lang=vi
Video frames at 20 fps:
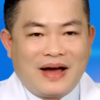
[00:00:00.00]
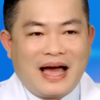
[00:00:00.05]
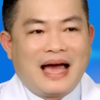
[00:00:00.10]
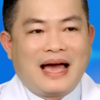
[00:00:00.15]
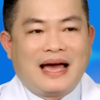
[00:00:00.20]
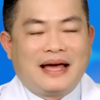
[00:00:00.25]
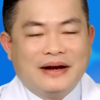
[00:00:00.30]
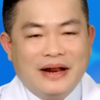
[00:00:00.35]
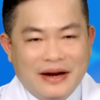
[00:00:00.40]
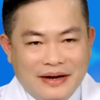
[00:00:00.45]

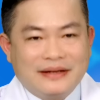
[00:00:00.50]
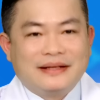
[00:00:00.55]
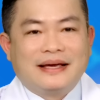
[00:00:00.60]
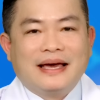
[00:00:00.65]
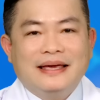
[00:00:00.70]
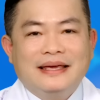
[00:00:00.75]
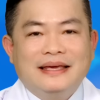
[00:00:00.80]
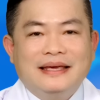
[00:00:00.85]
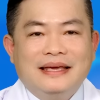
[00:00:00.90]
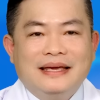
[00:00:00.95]
và định
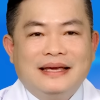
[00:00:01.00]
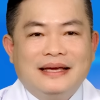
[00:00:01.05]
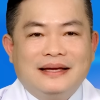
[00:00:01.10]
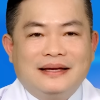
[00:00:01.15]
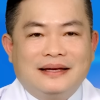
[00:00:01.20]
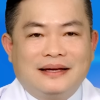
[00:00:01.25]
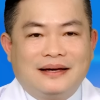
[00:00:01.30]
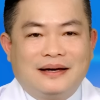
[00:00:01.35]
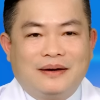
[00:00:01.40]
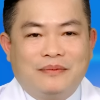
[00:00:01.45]
kỳ
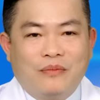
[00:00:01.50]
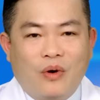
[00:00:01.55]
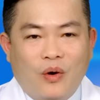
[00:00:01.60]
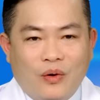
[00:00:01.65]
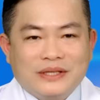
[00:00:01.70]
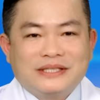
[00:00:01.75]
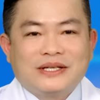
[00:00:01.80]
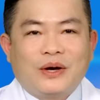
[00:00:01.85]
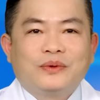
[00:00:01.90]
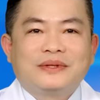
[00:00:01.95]

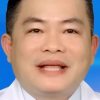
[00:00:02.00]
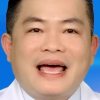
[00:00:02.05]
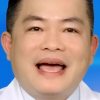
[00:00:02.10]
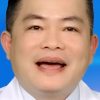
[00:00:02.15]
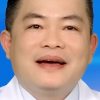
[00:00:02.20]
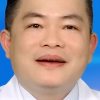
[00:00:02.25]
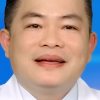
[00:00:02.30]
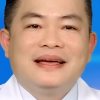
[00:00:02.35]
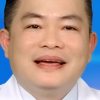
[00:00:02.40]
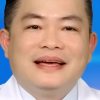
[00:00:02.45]
mỗi 6
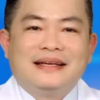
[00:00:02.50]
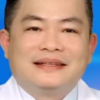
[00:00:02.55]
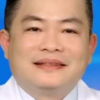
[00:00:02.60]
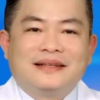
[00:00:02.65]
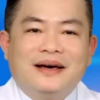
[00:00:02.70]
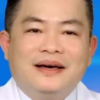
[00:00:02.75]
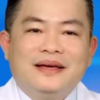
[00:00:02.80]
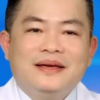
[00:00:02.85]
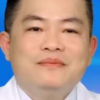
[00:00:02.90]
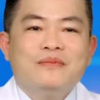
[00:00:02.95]
tháng
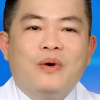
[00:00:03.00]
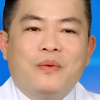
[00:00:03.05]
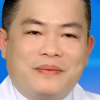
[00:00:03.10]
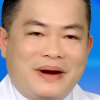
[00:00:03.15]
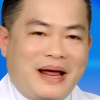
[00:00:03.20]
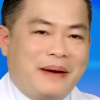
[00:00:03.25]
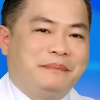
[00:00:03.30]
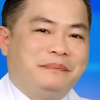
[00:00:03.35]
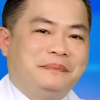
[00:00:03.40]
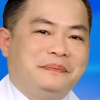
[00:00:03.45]
tới 1
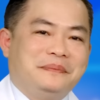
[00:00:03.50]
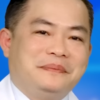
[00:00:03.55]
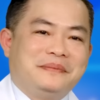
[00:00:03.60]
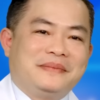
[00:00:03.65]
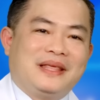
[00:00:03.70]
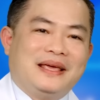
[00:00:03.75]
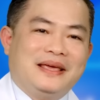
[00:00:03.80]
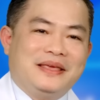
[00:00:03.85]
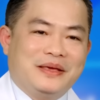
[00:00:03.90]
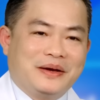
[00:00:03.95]
năm
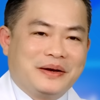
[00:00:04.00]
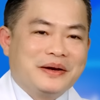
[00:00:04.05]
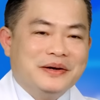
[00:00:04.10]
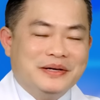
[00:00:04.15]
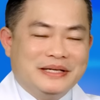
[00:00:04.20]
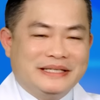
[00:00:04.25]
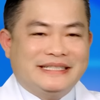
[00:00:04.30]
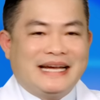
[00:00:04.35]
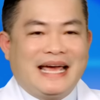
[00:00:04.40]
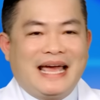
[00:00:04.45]
thì những
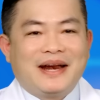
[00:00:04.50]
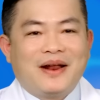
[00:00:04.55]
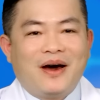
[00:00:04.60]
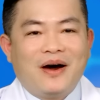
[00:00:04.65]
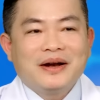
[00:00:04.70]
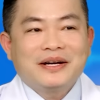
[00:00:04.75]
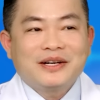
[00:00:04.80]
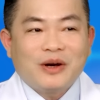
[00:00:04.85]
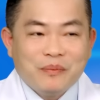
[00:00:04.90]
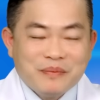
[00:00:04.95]
người trẻ
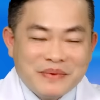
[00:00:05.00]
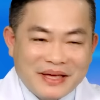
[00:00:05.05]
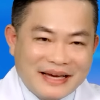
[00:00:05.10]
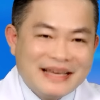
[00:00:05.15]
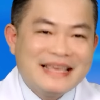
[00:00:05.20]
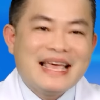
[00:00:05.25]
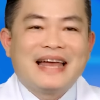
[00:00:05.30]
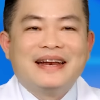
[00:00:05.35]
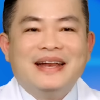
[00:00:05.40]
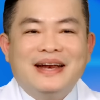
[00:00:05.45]
đó, trong
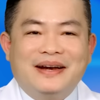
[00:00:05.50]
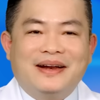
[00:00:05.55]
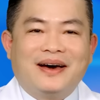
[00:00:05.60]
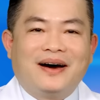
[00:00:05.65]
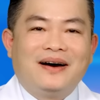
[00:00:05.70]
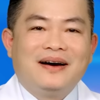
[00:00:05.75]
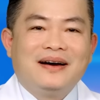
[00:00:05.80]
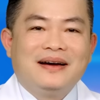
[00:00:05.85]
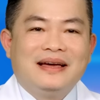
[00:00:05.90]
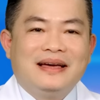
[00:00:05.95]
những gia đình
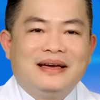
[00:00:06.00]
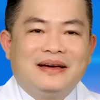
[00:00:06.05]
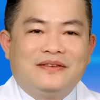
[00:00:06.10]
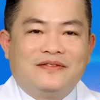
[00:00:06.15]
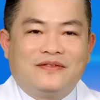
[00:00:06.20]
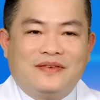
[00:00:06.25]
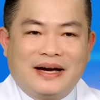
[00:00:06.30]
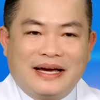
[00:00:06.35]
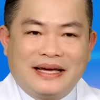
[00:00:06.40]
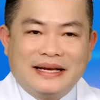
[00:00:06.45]
đó
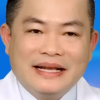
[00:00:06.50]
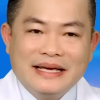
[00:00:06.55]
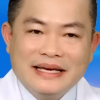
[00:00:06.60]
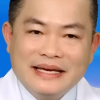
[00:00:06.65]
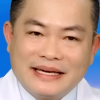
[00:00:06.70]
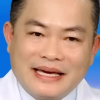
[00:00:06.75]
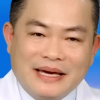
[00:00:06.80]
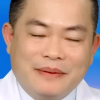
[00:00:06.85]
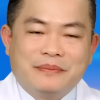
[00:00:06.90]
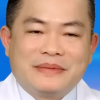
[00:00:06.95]
phải đi
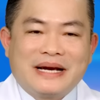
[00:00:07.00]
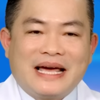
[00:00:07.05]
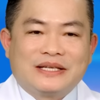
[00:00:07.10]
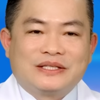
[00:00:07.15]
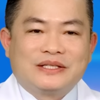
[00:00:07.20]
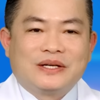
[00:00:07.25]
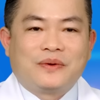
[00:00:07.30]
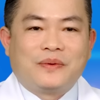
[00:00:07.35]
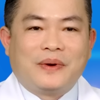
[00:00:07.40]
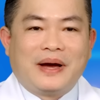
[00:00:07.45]
kiểm tra
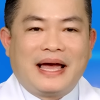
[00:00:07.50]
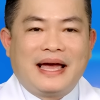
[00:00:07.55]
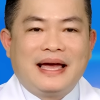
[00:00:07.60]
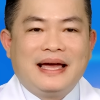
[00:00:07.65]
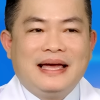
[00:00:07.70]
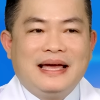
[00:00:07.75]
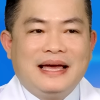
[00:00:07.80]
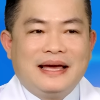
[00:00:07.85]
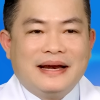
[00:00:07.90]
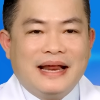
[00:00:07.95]
sức khỏe
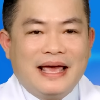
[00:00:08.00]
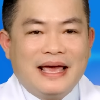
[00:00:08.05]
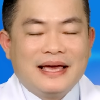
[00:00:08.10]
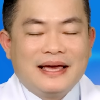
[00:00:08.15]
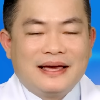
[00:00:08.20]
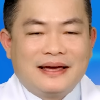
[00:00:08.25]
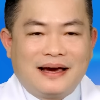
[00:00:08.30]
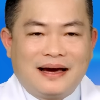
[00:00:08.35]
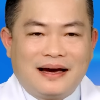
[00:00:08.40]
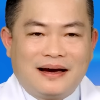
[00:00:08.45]

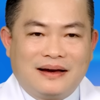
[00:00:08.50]
để